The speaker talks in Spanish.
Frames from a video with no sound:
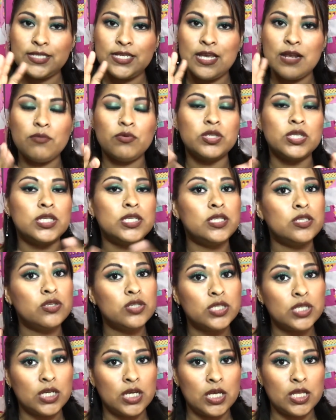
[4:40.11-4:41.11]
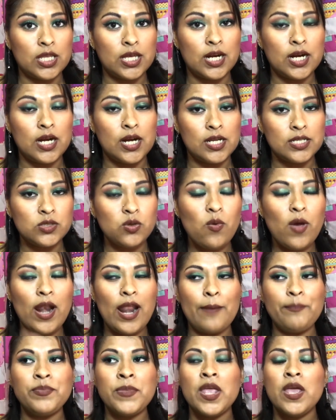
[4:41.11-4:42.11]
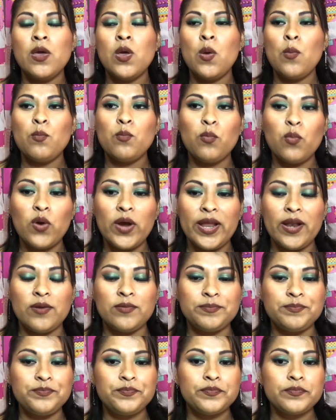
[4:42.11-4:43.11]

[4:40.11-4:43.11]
y el botecito se quedara en la escuela. Bueno.